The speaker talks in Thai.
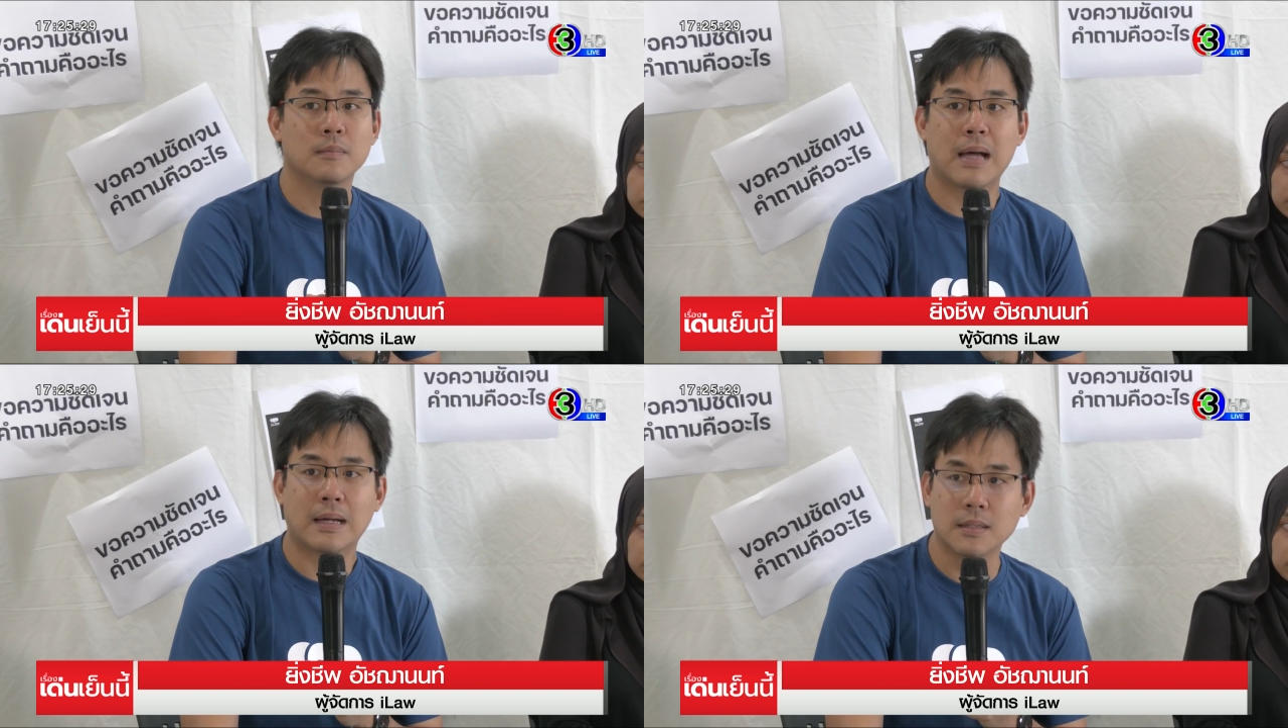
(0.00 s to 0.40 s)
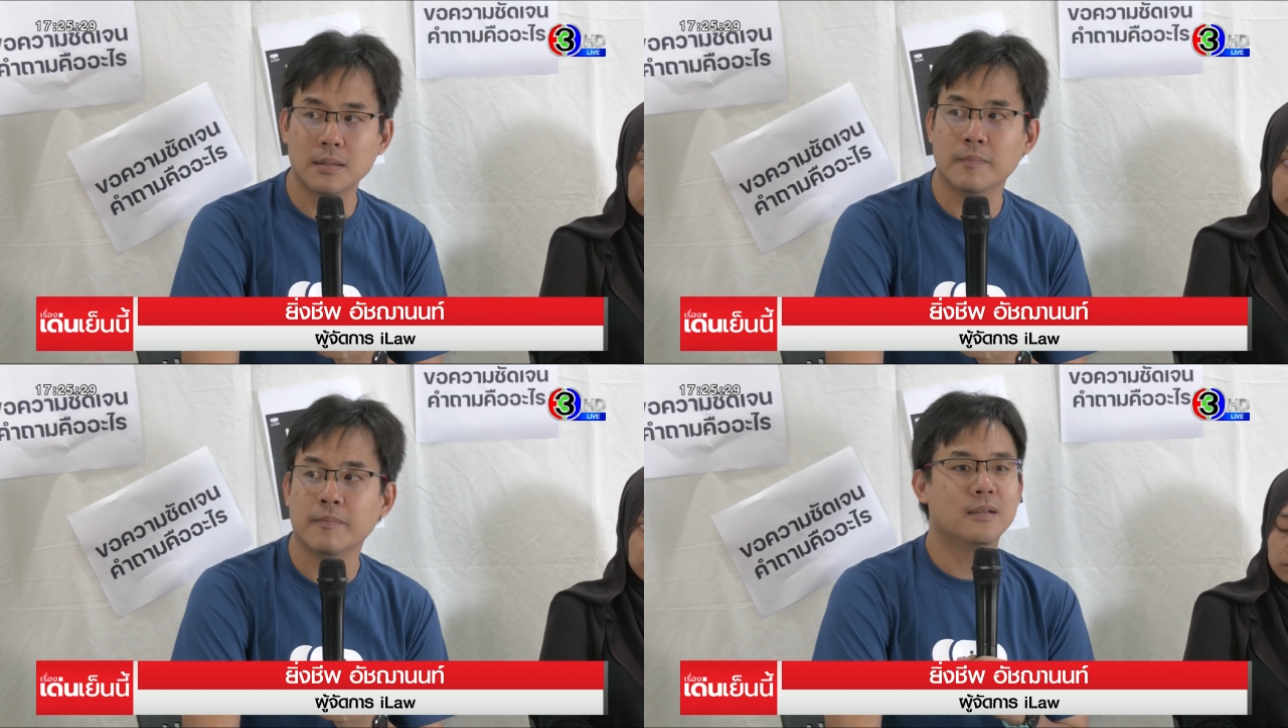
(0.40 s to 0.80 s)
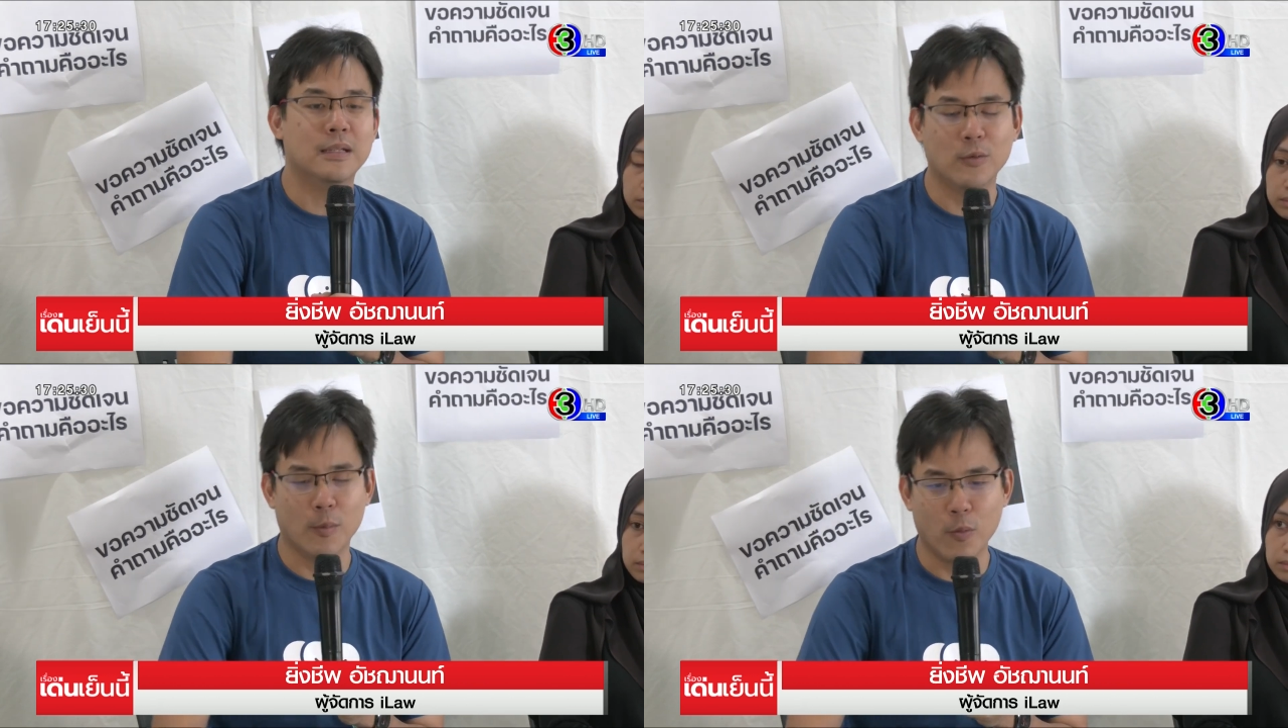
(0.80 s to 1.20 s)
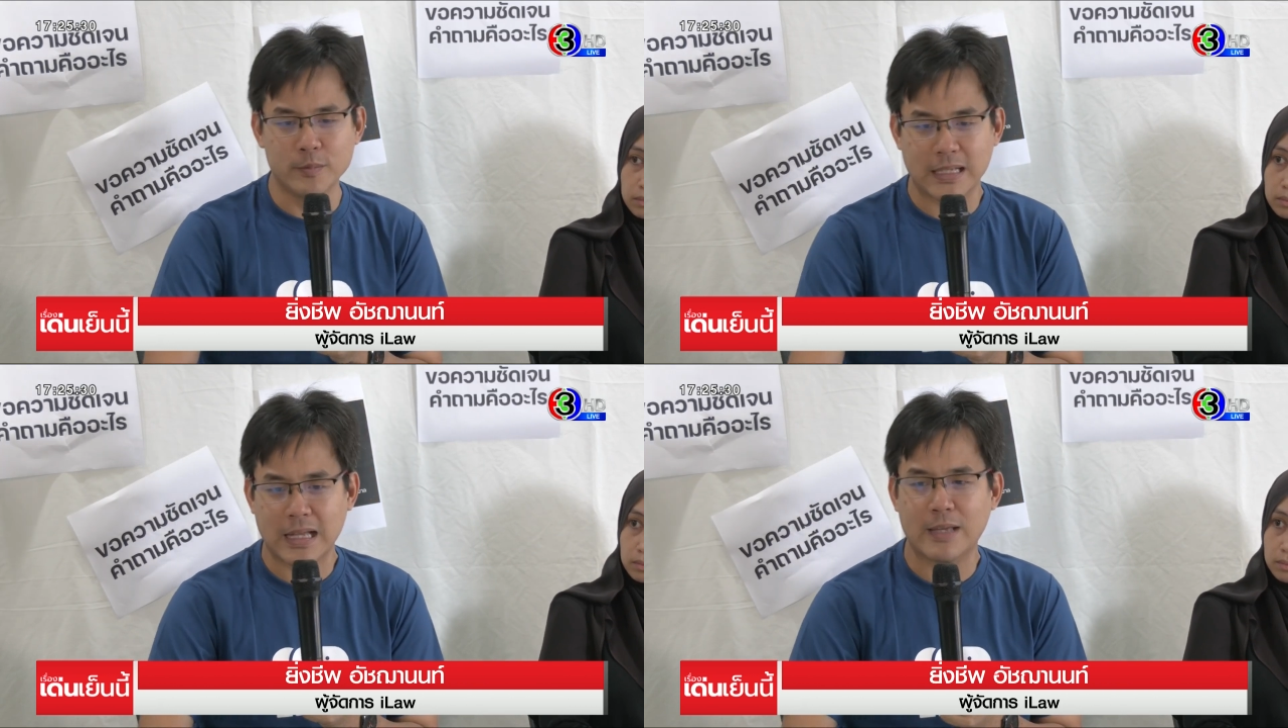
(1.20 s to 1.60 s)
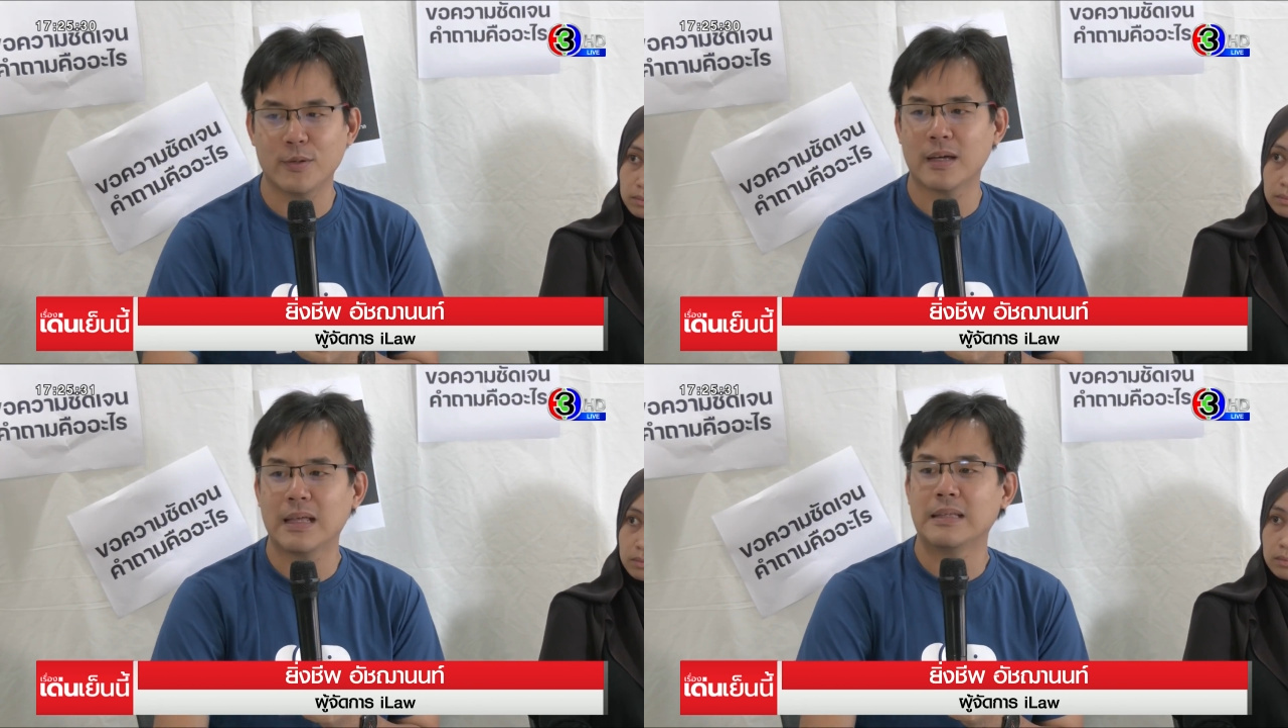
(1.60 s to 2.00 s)
มากขึ้น หรือรวมภูมิใจไทย
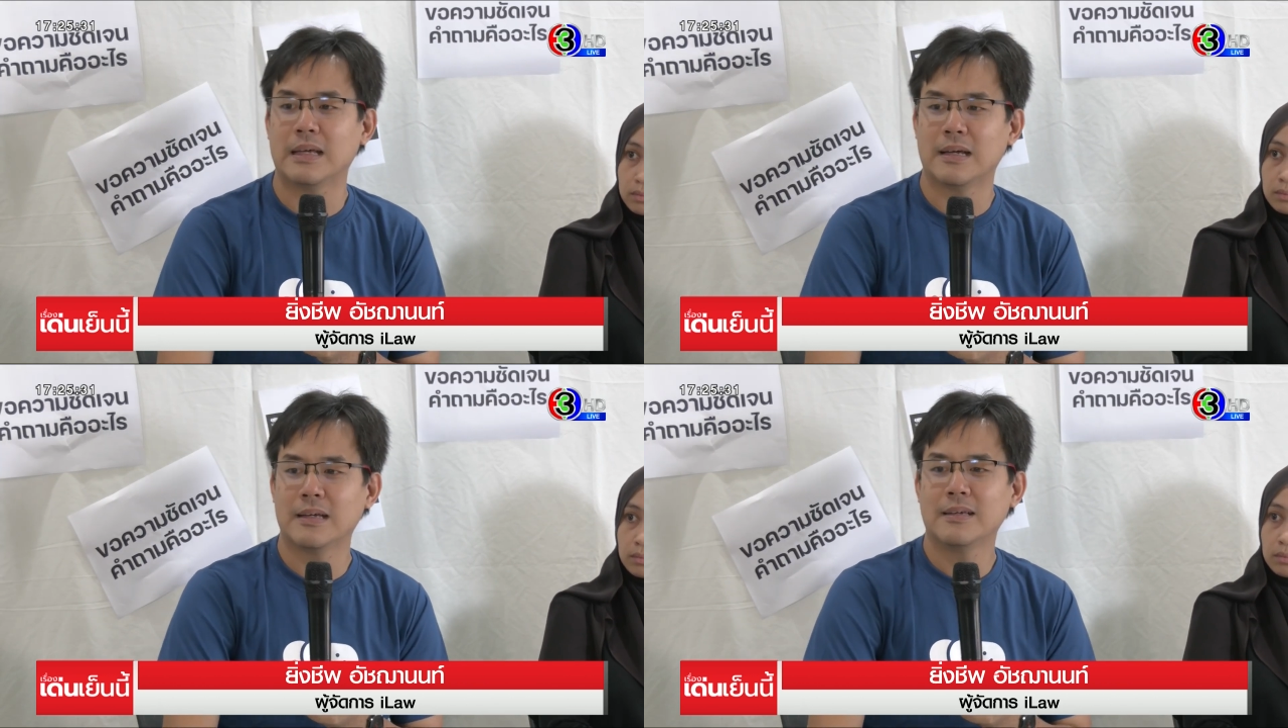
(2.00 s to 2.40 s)
ด้วยก็ได้เนี่ย